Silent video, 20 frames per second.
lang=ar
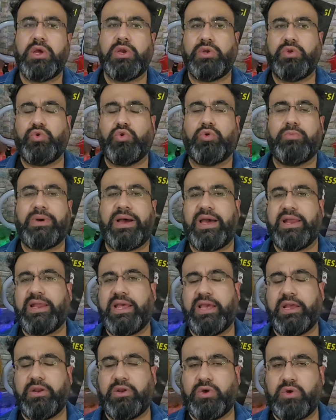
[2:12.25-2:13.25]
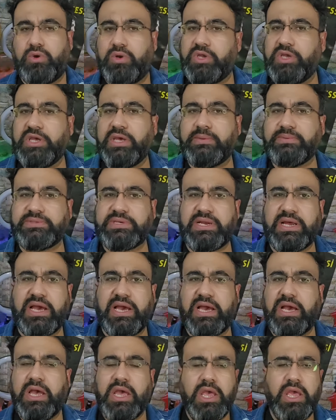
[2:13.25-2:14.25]
اليوم على الحرية
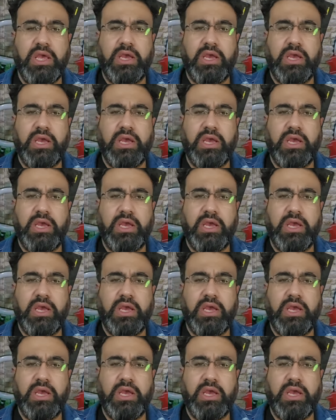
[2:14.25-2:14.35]
بصراحة